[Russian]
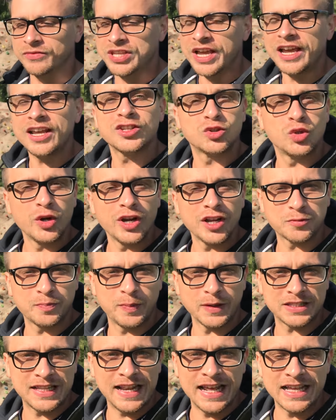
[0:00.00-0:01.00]
вся история с
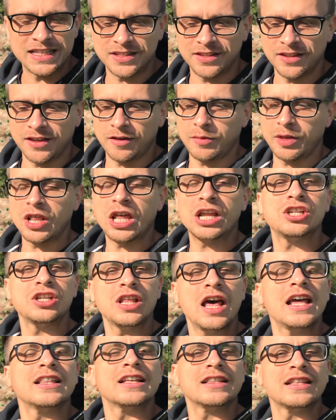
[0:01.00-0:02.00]
последствиями.
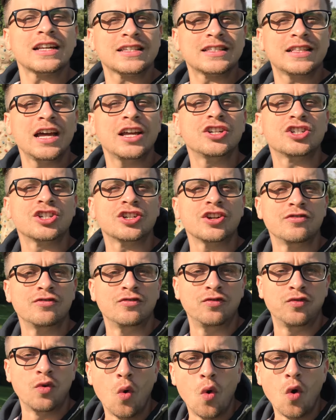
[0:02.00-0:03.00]
Начинает отрастать
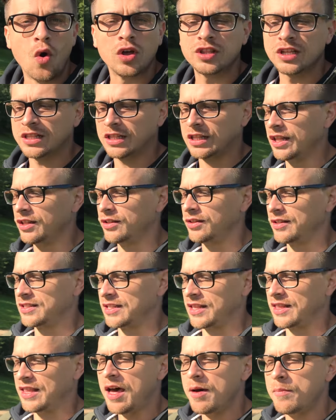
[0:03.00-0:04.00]
живот,
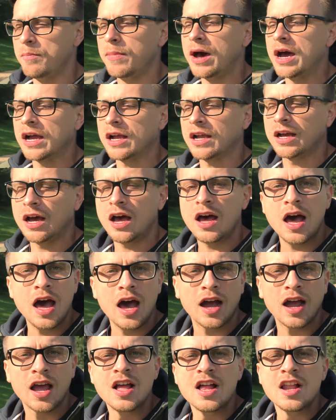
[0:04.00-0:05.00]
откладывается на
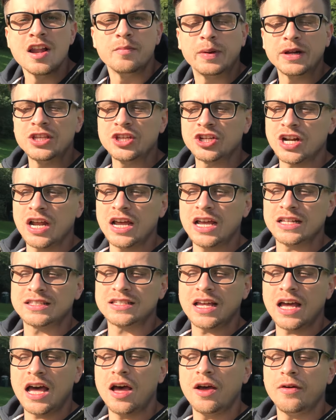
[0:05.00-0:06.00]
боках,
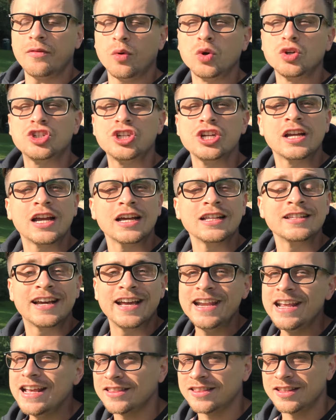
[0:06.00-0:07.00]
понижается очень
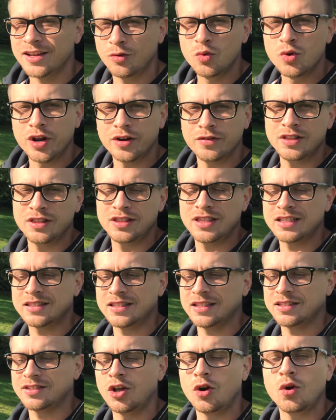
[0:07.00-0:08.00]
конкретно уровень
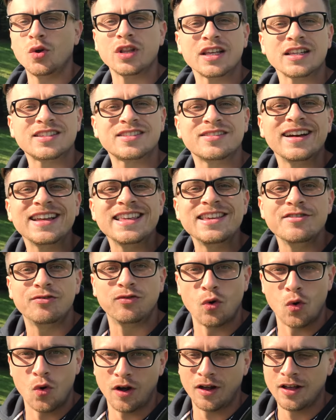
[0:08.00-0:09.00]
тестостерона
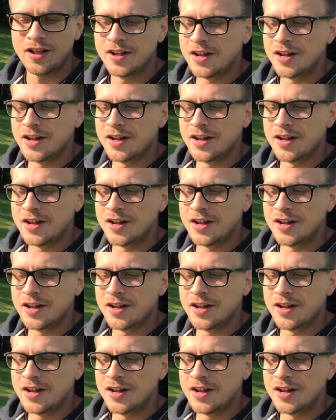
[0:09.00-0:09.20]
своего.